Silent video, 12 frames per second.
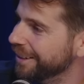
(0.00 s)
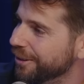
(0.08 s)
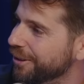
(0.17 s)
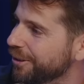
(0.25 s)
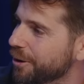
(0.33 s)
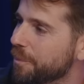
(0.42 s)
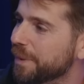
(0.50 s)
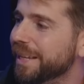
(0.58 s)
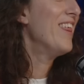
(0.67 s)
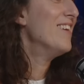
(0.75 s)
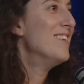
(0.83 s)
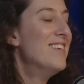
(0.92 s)
no, no, pilla
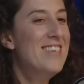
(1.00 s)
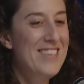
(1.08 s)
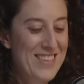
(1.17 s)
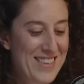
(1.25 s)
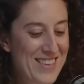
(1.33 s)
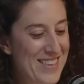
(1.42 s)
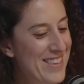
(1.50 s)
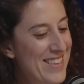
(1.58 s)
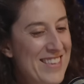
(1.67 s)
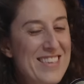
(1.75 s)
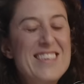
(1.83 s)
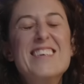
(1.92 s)
ninguna referencia que
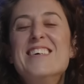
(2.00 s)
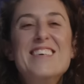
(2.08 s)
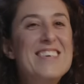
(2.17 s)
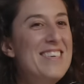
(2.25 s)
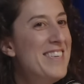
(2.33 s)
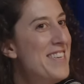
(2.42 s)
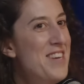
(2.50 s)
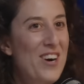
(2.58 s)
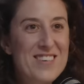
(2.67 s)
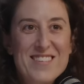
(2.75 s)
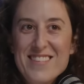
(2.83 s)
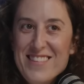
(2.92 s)
hace Jorge Es verdad,
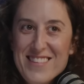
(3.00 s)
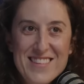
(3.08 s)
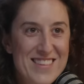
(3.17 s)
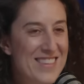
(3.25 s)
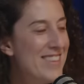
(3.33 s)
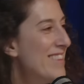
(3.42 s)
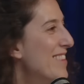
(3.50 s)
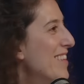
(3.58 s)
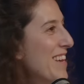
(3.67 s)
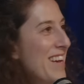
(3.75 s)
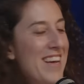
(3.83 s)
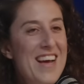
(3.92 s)
ya se me- eso va a seguir
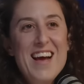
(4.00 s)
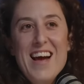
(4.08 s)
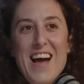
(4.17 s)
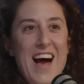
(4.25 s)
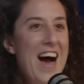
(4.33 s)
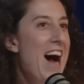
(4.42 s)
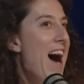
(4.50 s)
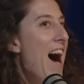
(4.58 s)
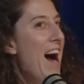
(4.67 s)
así. Eso va a seguir